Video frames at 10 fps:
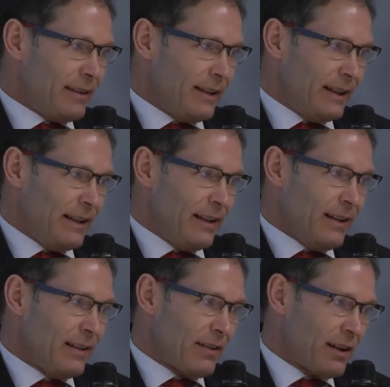Die,
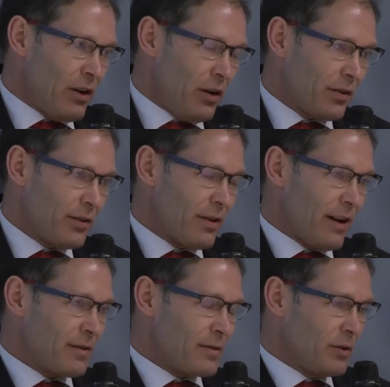das
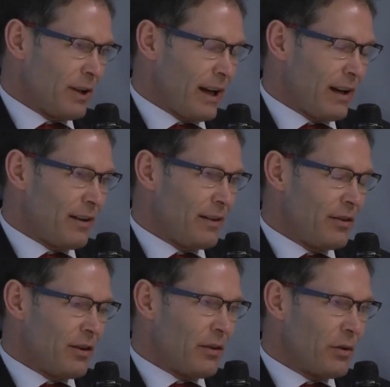Genossenschaftsmodell, das
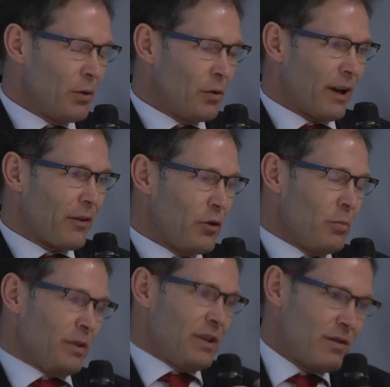ist ja so, dass
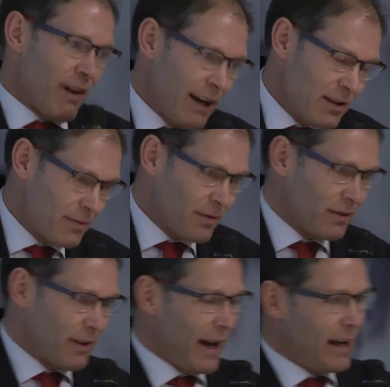über die Schweiz
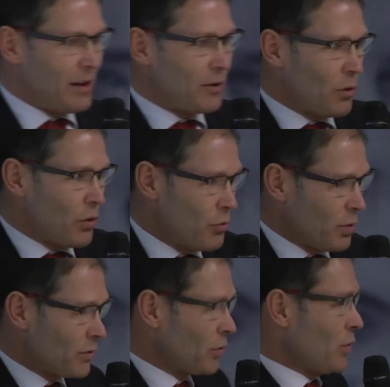verteilt
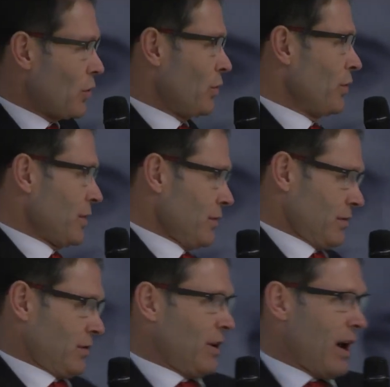über
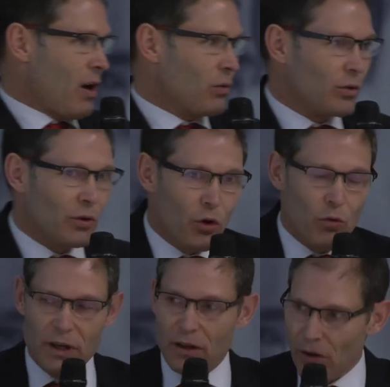300
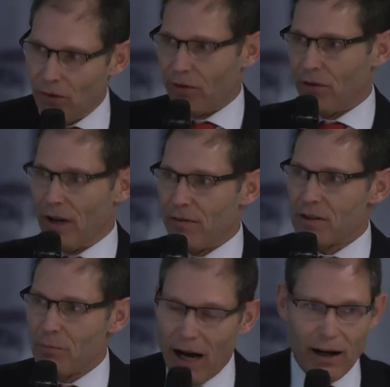autonome
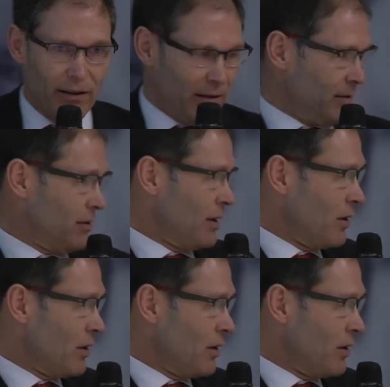Genossenschaftsbanken